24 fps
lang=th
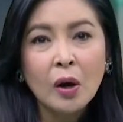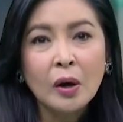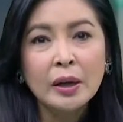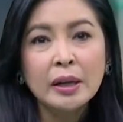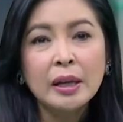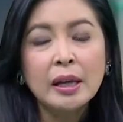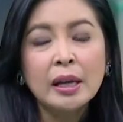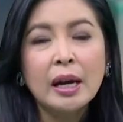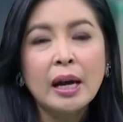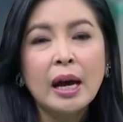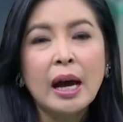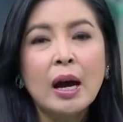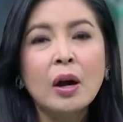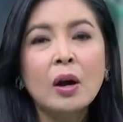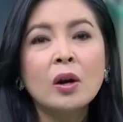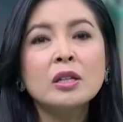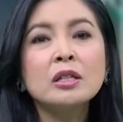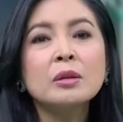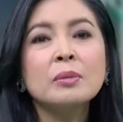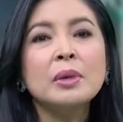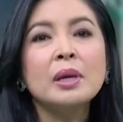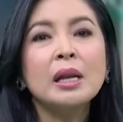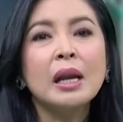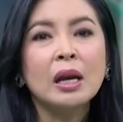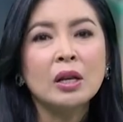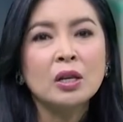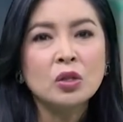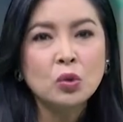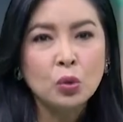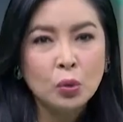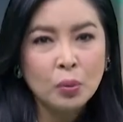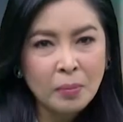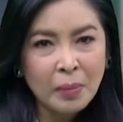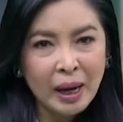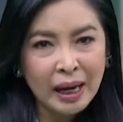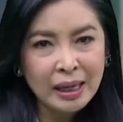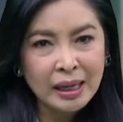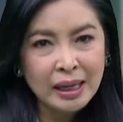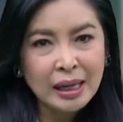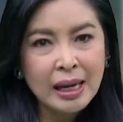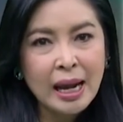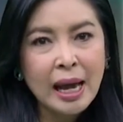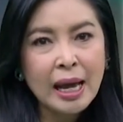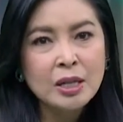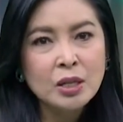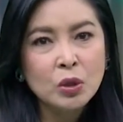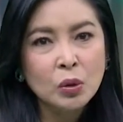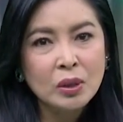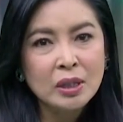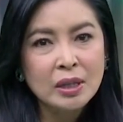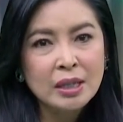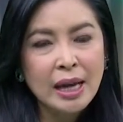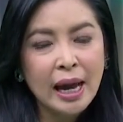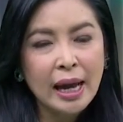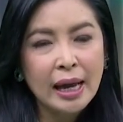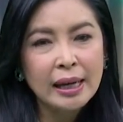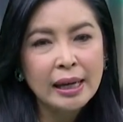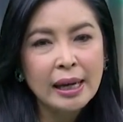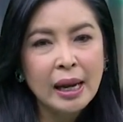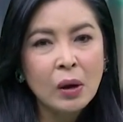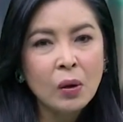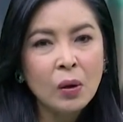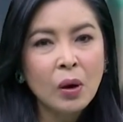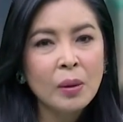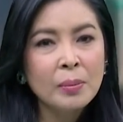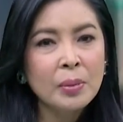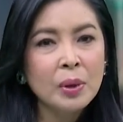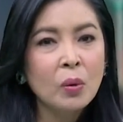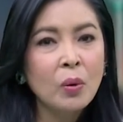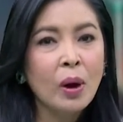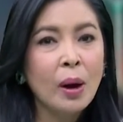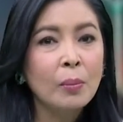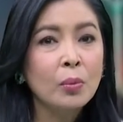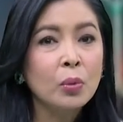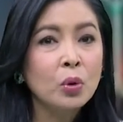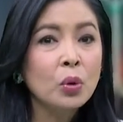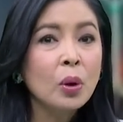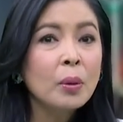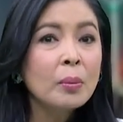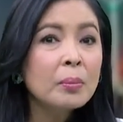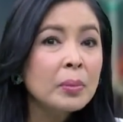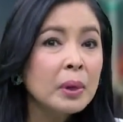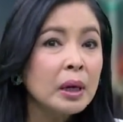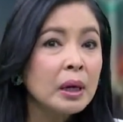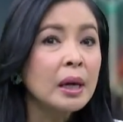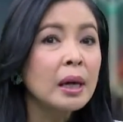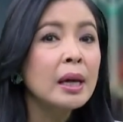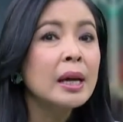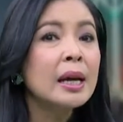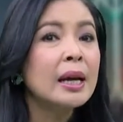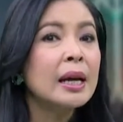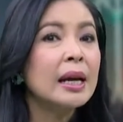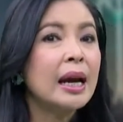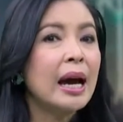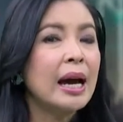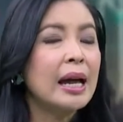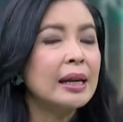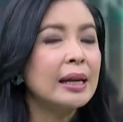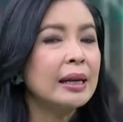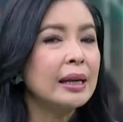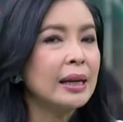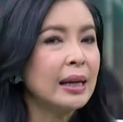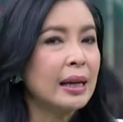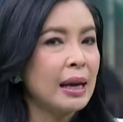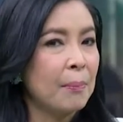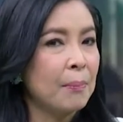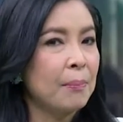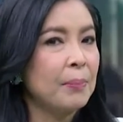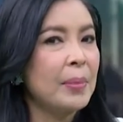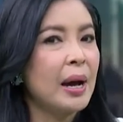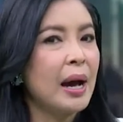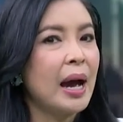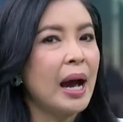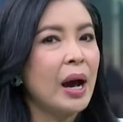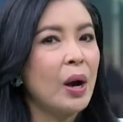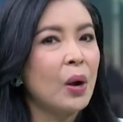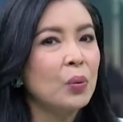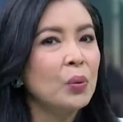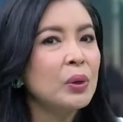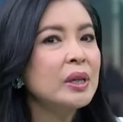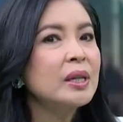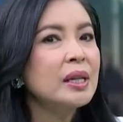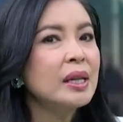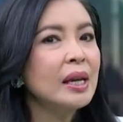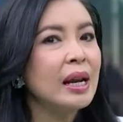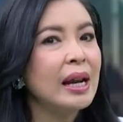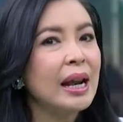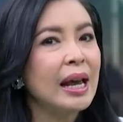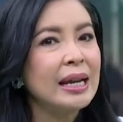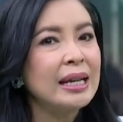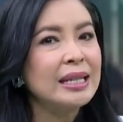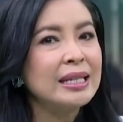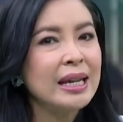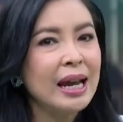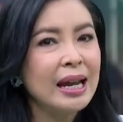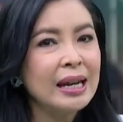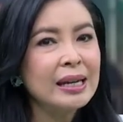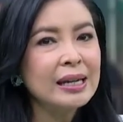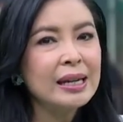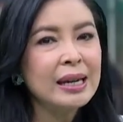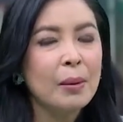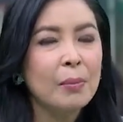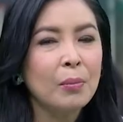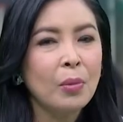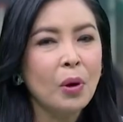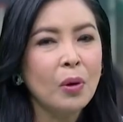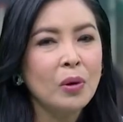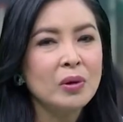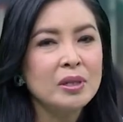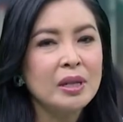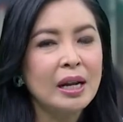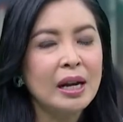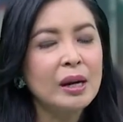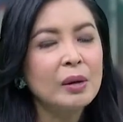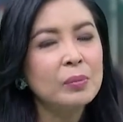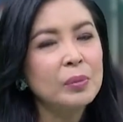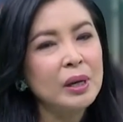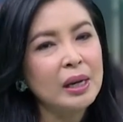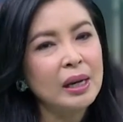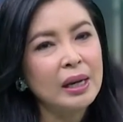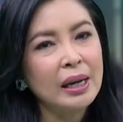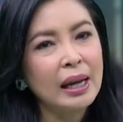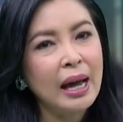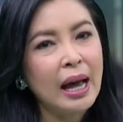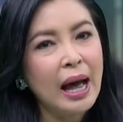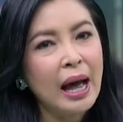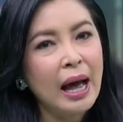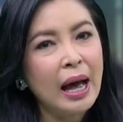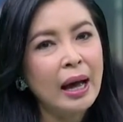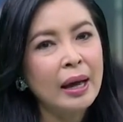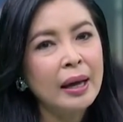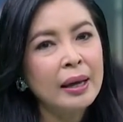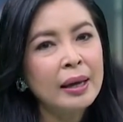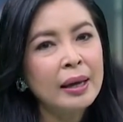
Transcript: อย่างเงี้ยนะคะก็จะมีหลักสูตรใหม่ที่น่าสนใจแล้วก็มีความร่วมมือกันกับมหาวิทยาลัยชั้นนำของสหรัฐอเมริกา